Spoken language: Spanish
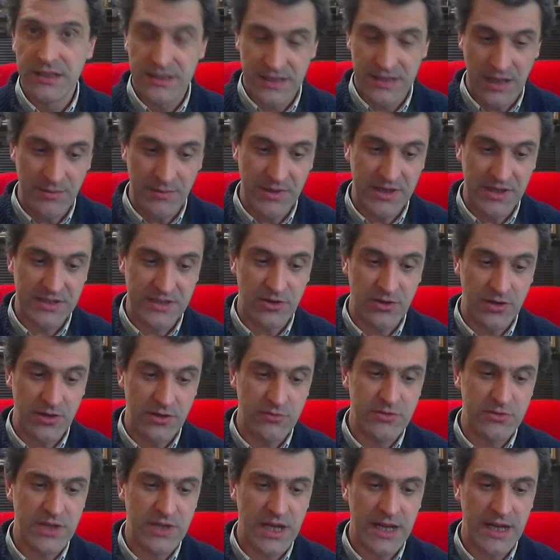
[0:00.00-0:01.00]
también he solido
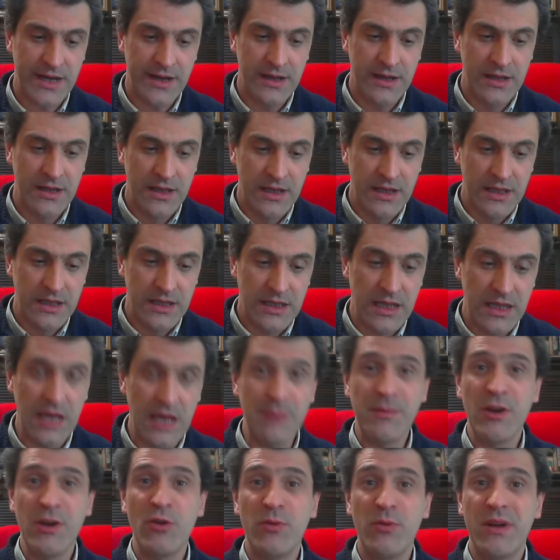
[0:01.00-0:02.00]
usar. Y
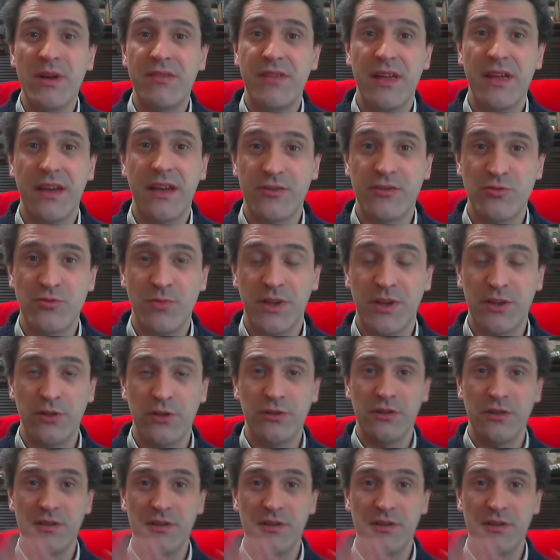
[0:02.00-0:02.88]
MVC, que es un patrón de